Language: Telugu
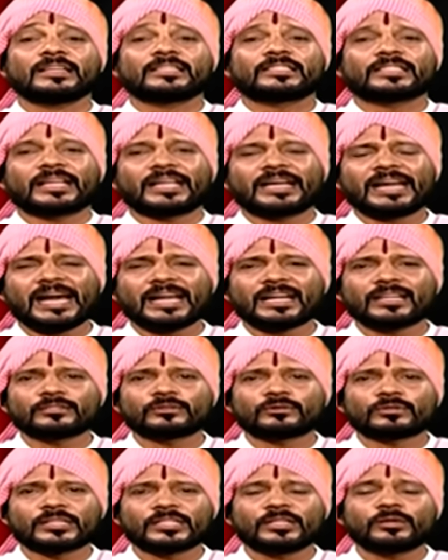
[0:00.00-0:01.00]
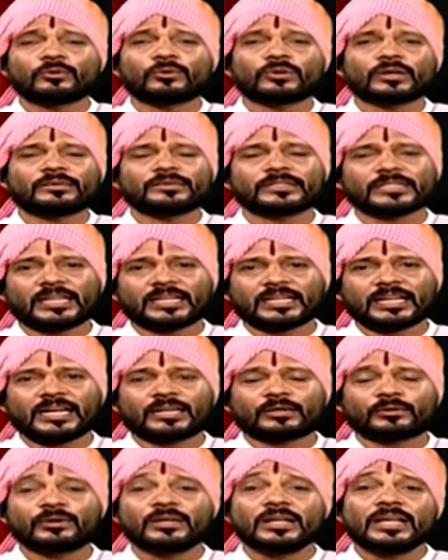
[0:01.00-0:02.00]
శ్రీకారం చుట్టింది కూటమి
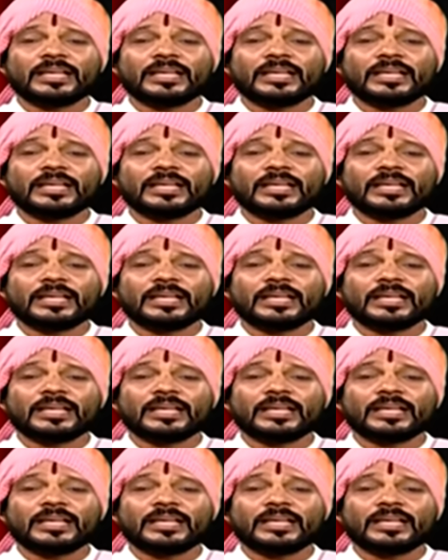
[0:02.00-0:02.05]
సర్కారు